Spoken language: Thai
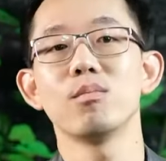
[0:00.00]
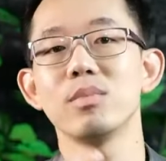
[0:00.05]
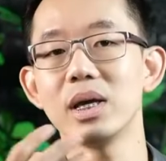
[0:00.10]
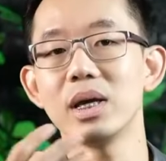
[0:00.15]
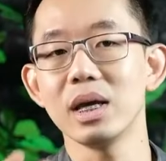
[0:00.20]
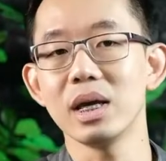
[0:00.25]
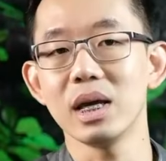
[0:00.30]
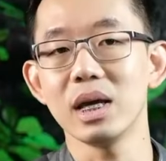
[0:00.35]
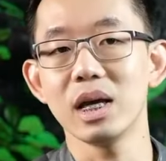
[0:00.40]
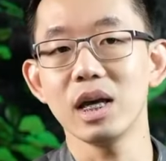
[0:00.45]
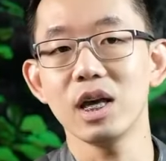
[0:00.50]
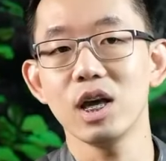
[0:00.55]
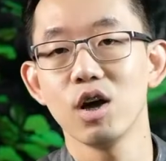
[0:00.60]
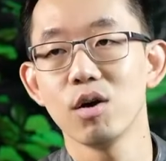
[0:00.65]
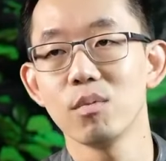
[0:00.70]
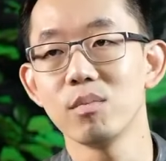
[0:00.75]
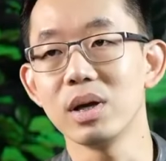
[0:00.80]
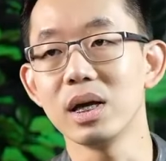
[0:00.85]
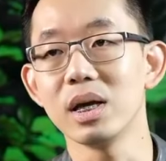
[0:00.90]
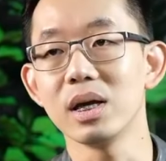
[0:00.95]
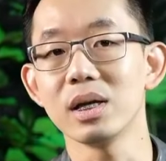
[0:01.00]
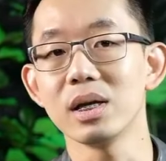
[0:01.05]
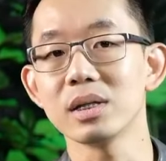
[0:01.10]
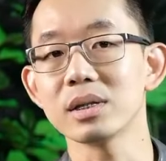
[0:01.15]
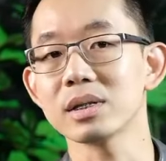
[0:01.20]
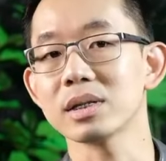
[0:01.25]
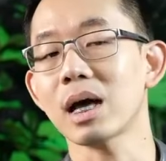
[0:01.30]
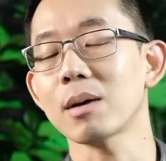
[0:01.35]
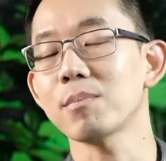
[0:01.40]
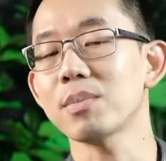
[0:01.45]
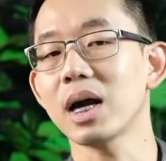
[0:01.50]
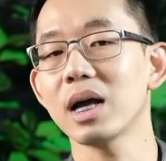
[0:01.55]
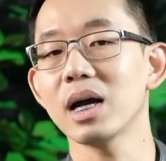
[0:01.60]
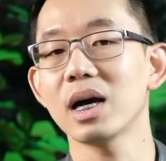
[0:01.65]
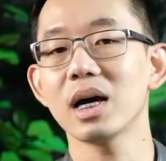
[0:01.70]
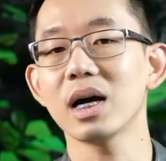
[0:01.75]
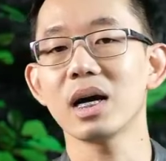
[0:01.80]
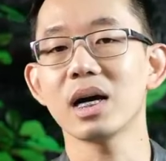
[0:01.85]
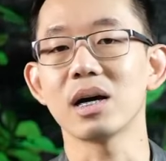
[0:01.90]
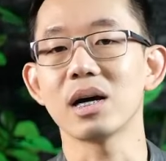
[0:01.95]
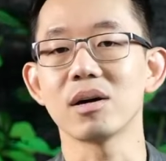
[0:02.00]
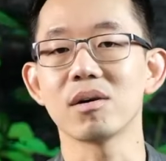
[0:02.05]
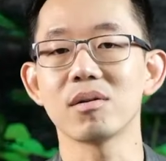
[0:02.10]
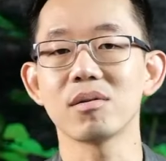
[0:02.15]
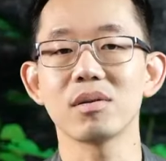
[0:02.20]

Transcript: มีซัพพลายเออร์